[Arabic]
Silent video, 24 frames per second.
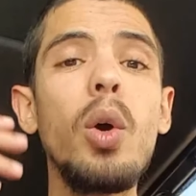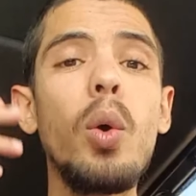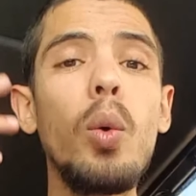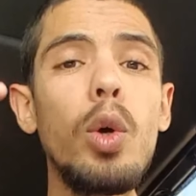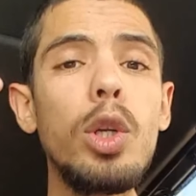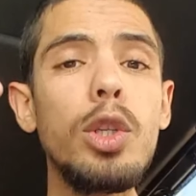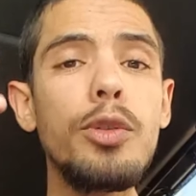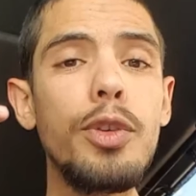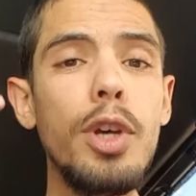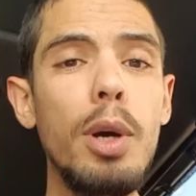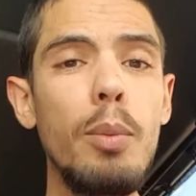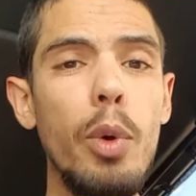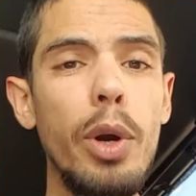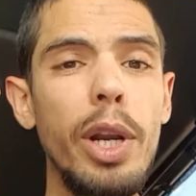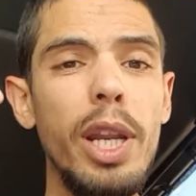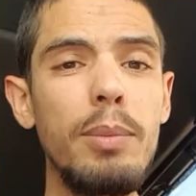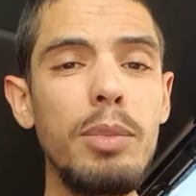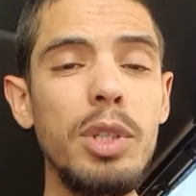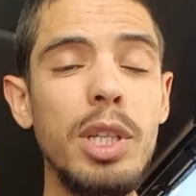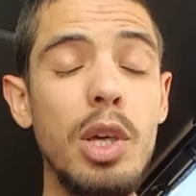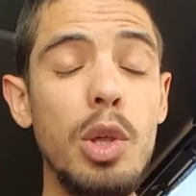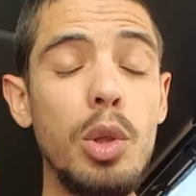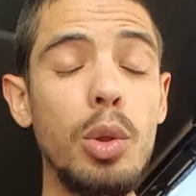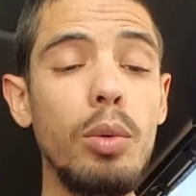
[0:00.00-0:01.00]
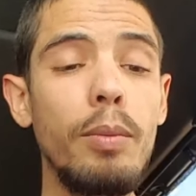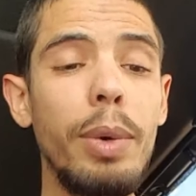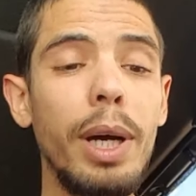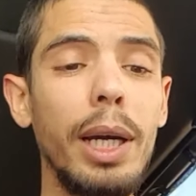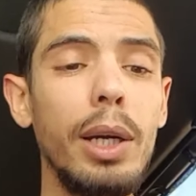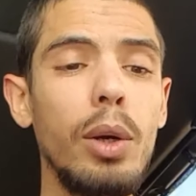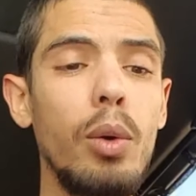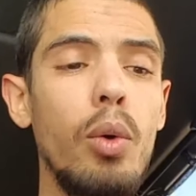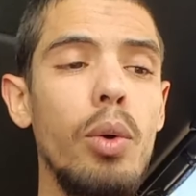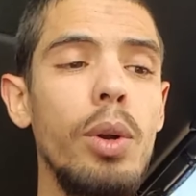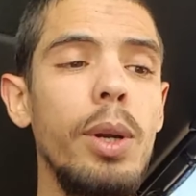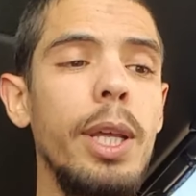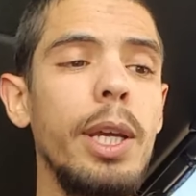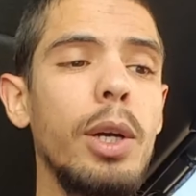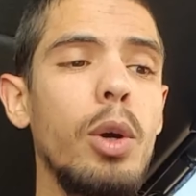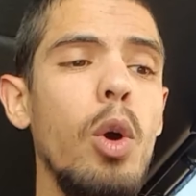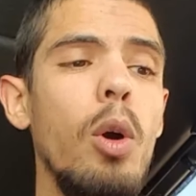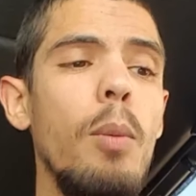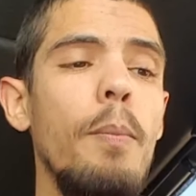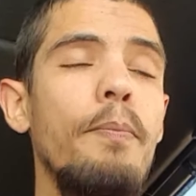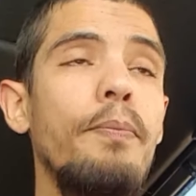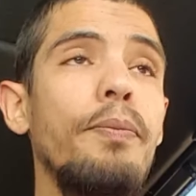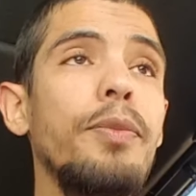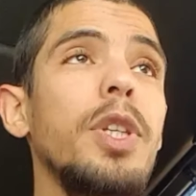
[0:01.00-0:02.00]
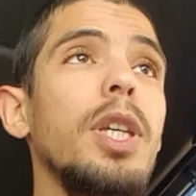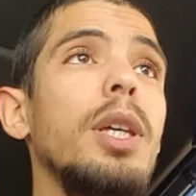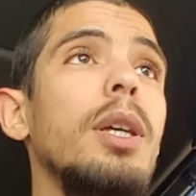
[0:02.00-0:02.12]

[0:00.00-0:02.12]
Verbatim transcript: وتفهموني مزيان شنو باغي نقول لكم